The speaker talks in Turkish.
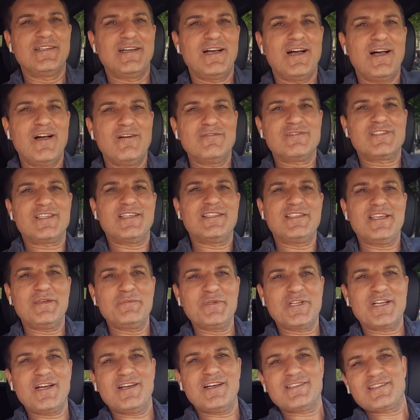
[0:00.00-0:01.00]
Hausa diye
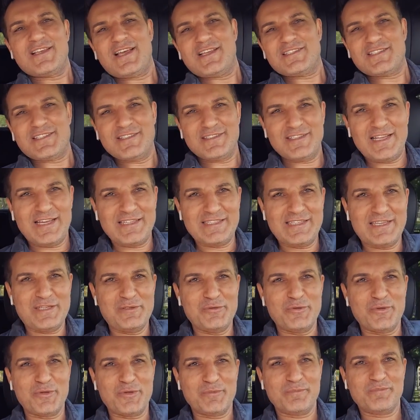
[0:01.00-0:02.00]
bir kazasından
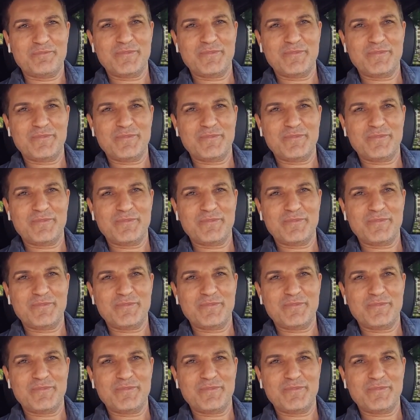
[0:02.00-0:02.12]
geliyorum.